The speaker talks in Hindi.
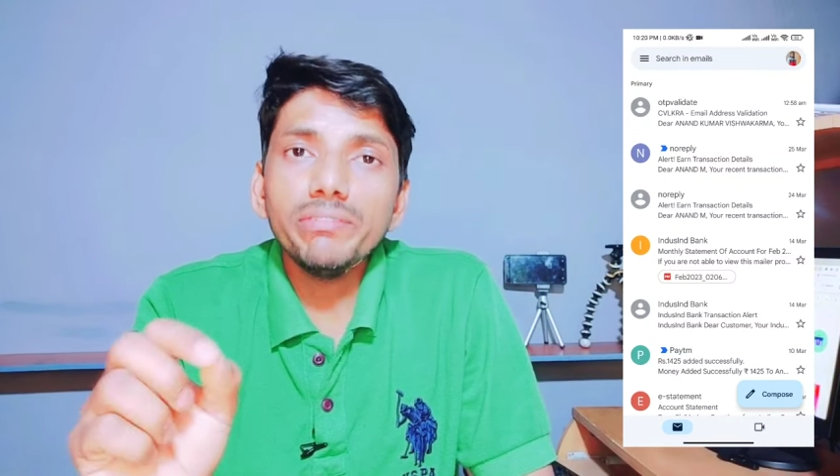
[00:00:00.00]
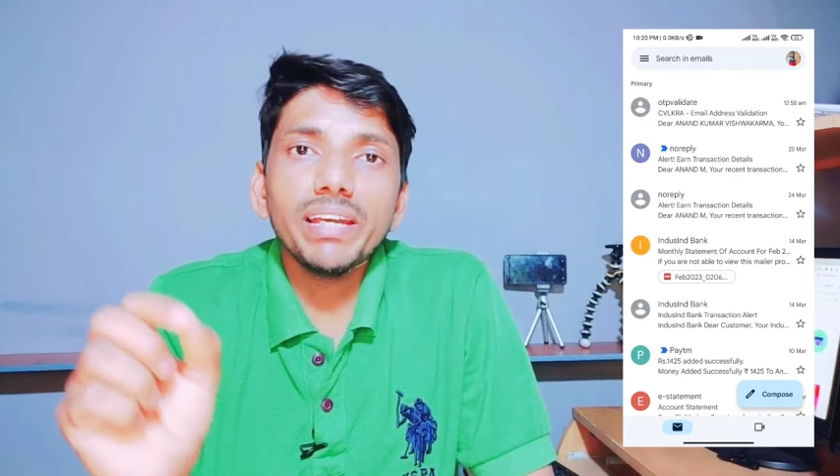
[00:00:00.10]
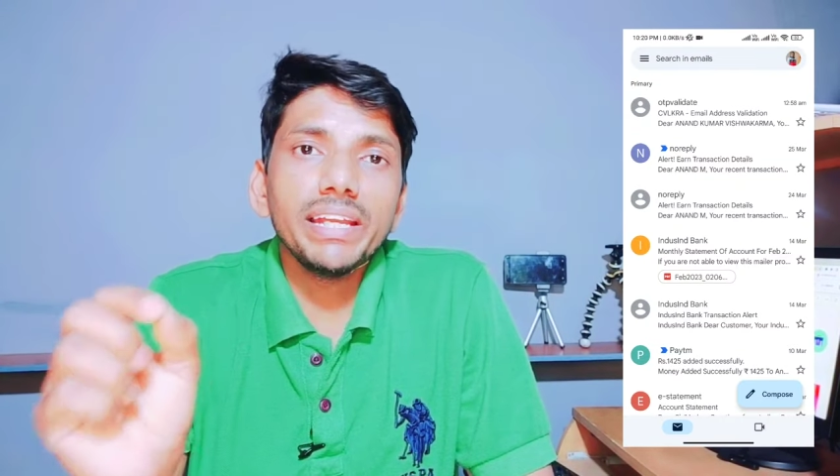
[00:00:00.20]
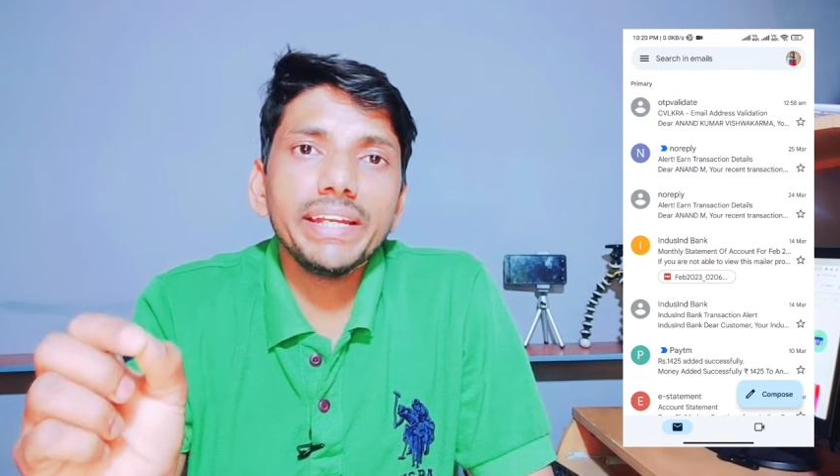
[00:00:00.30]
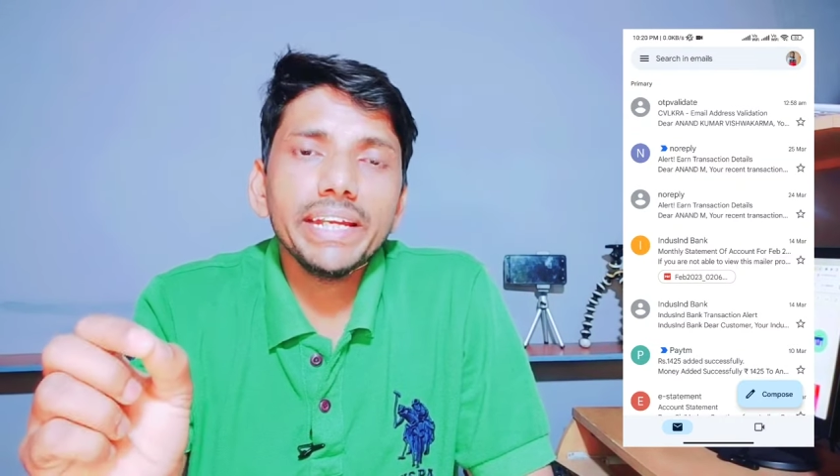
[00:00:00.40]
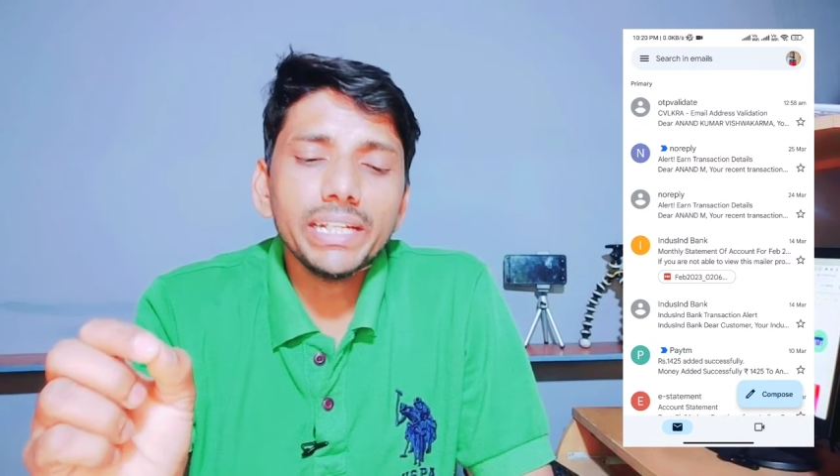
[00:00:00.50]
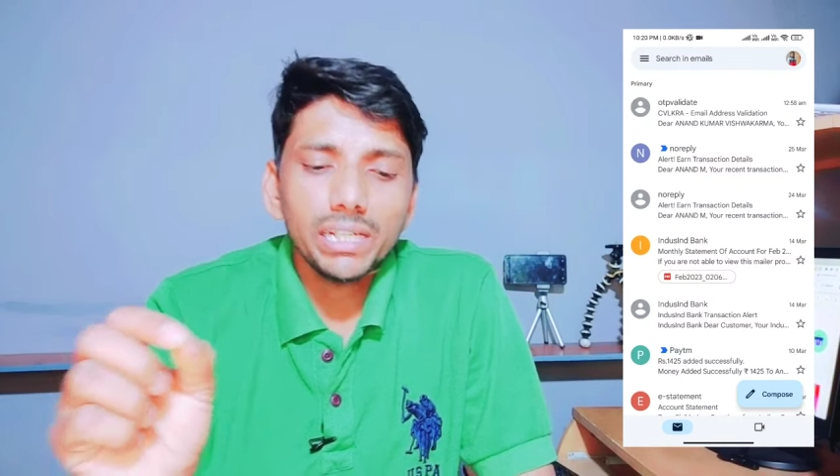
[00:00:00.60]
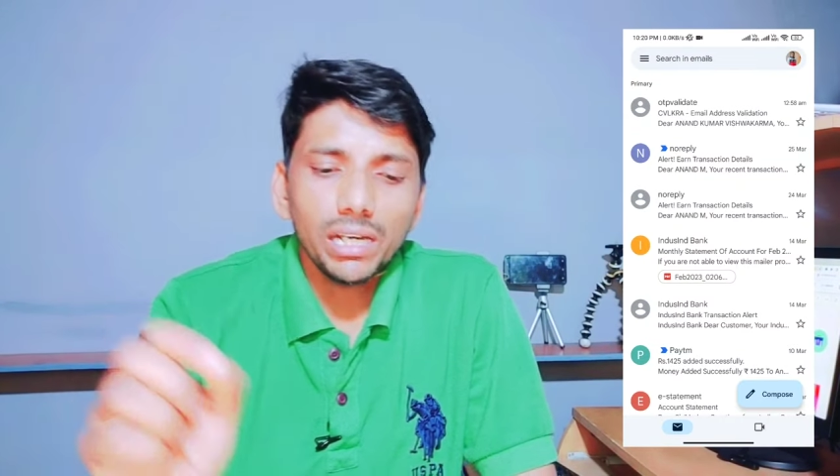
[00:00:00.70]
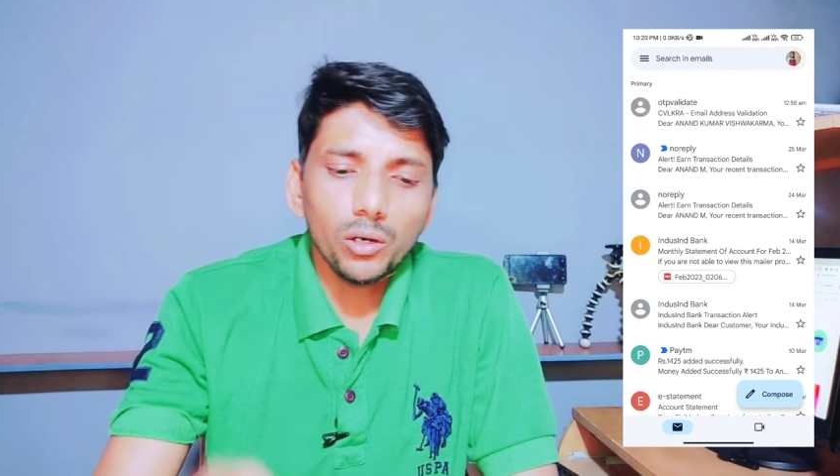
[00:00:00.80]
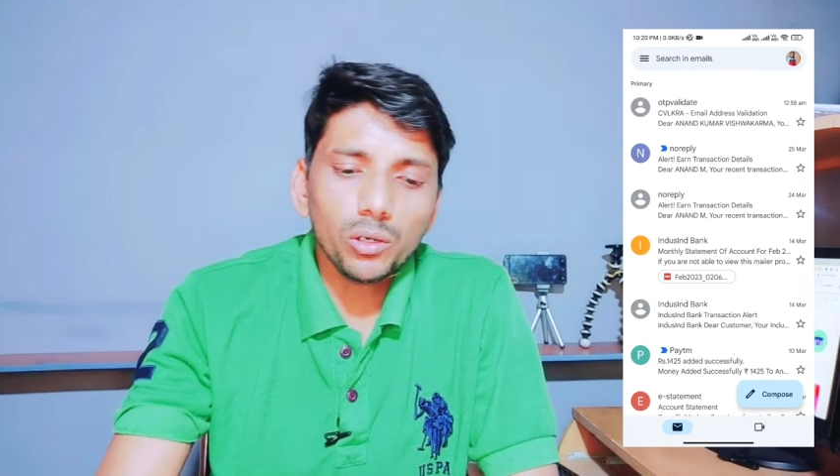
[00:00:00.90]
वैलिडेट
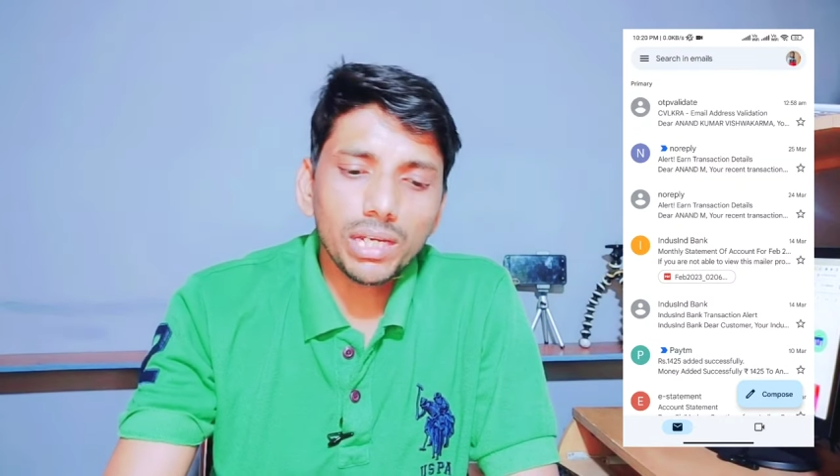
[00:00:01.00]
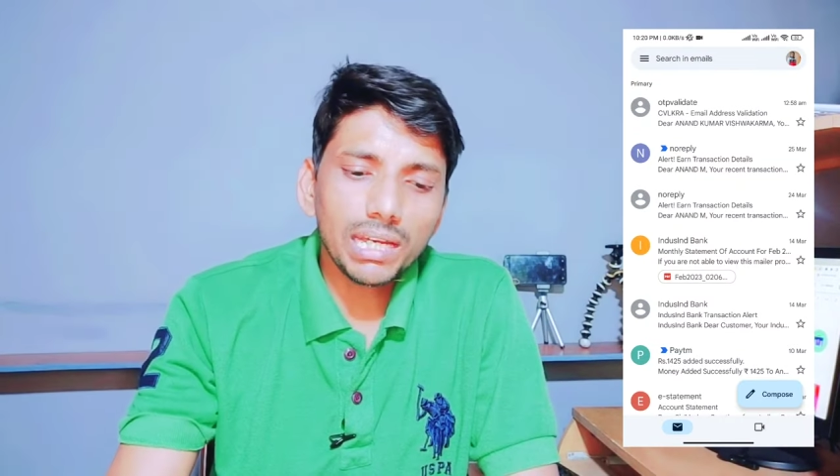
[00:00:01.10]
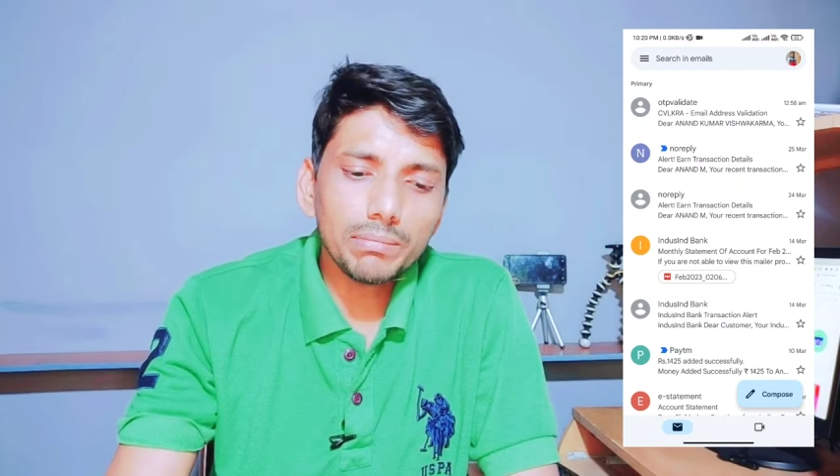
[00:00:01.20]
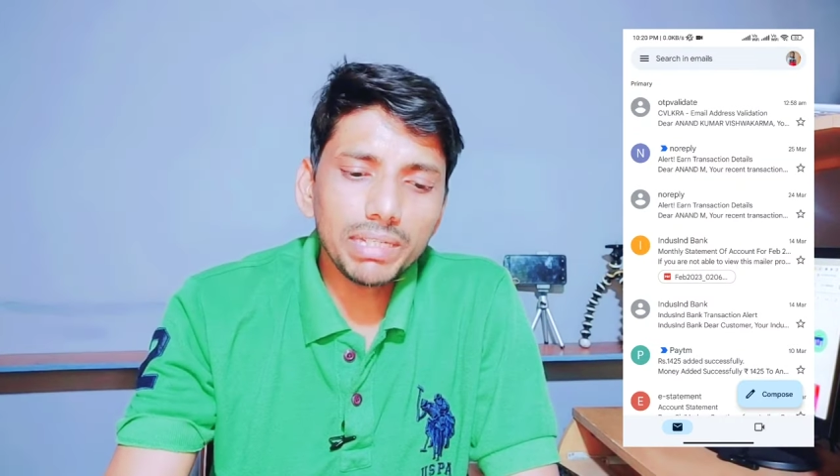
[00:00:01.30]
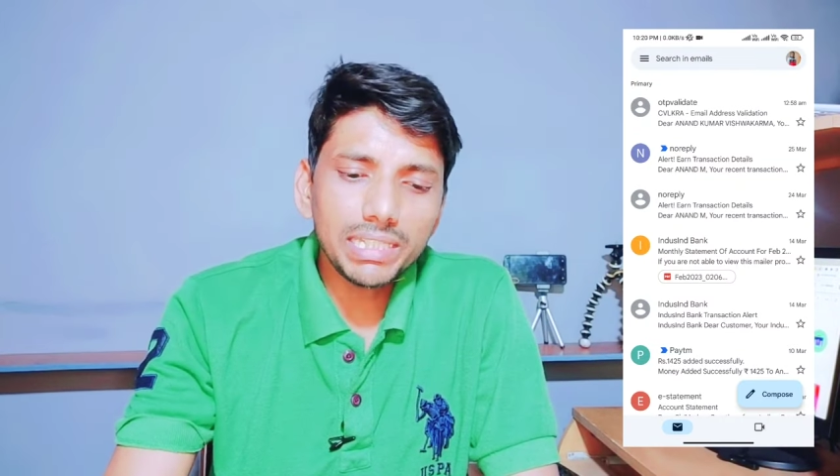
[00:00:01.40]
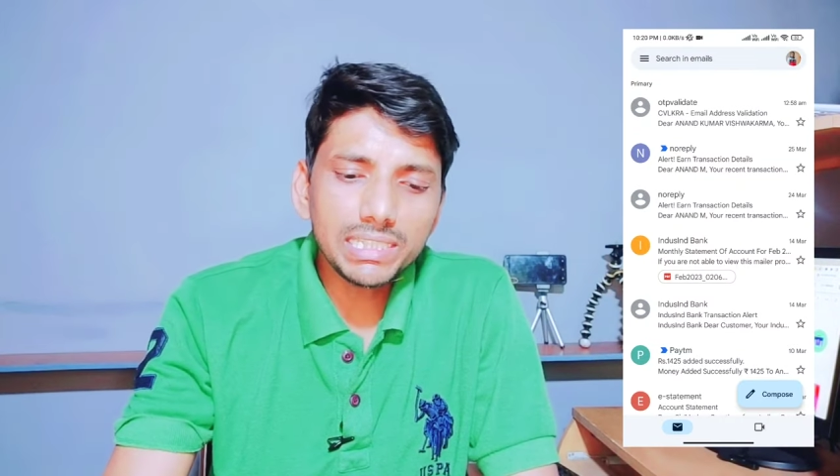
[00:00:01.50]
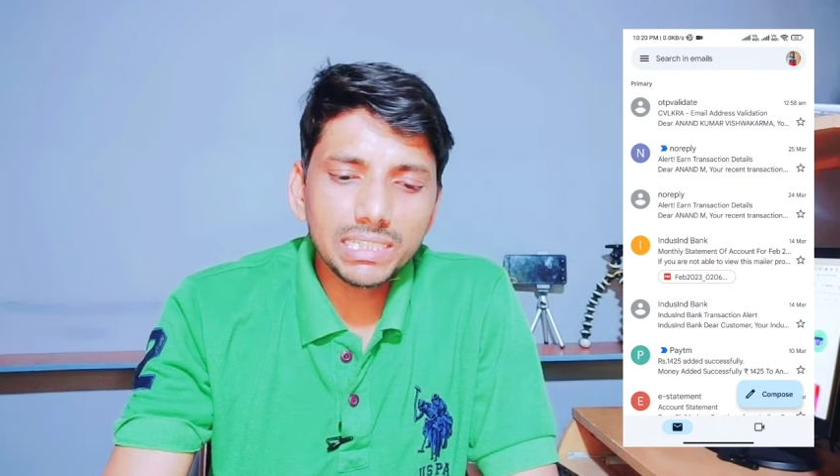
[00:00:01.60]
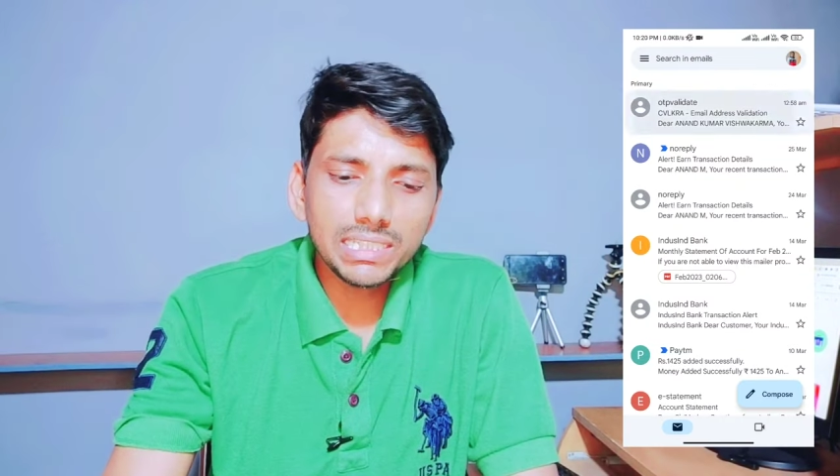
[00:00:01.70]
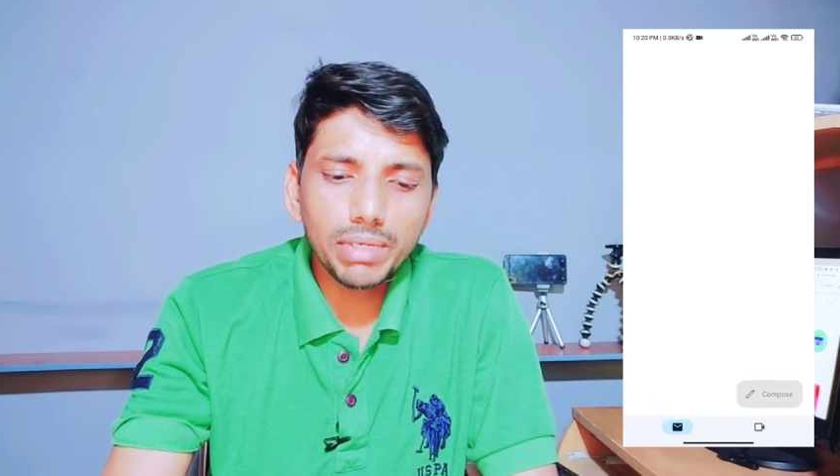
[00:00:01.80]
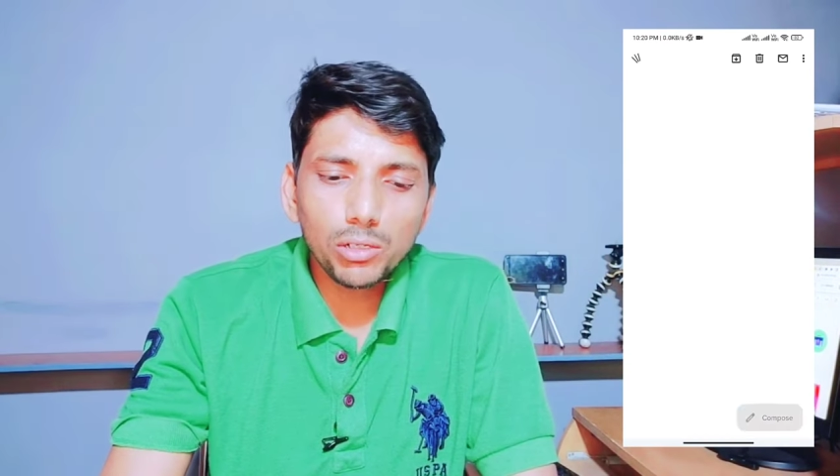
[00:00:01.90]
और अगर मैं इस
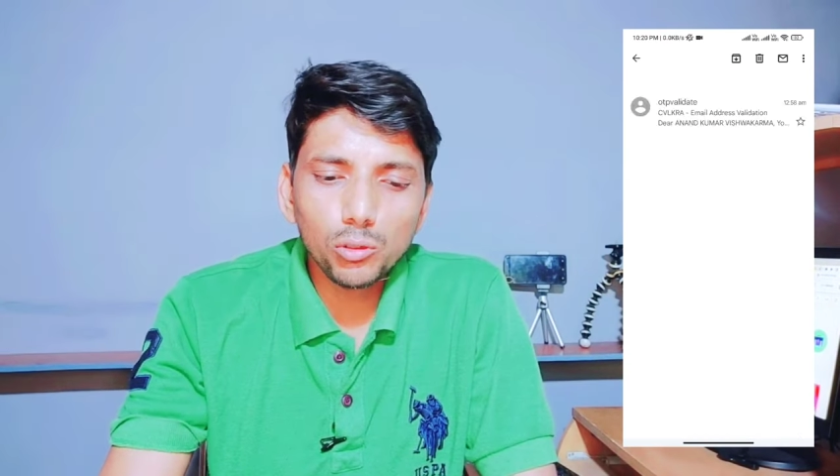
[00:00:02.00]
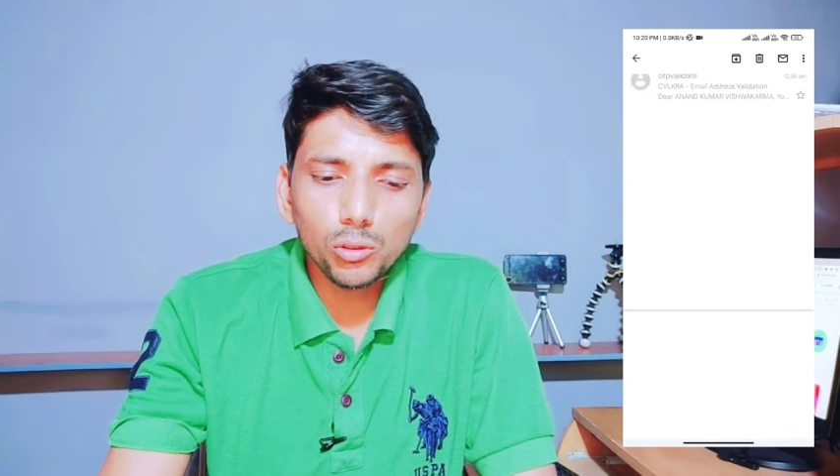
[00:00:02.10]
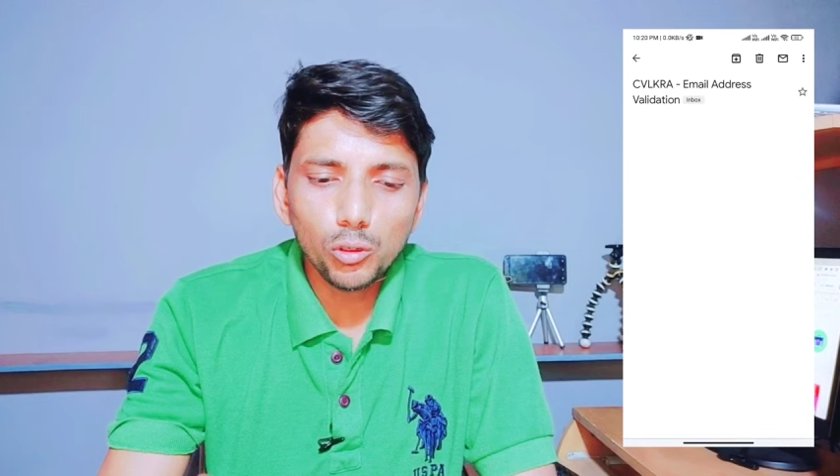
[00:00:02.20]
ईमेल को